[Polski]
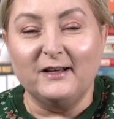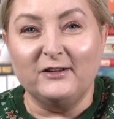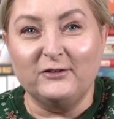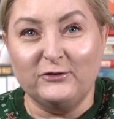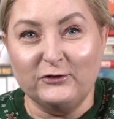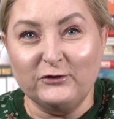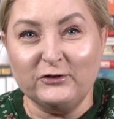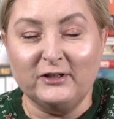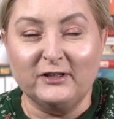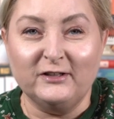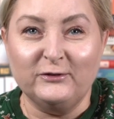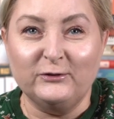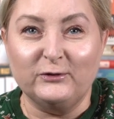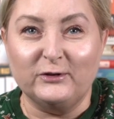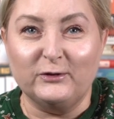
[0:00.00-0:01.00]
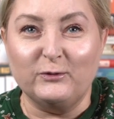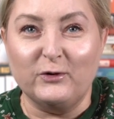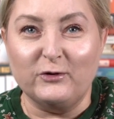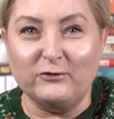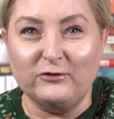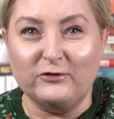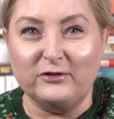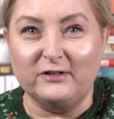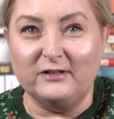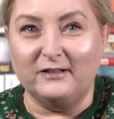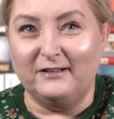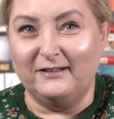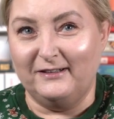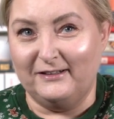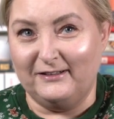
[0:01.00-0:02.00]
Książkach, które łączy
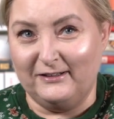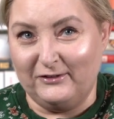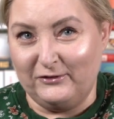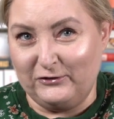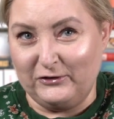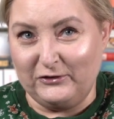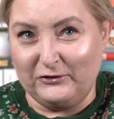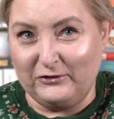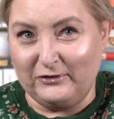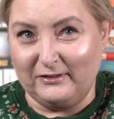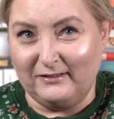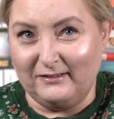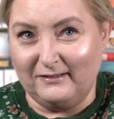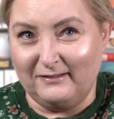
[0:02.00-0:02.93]
jedna rzecz.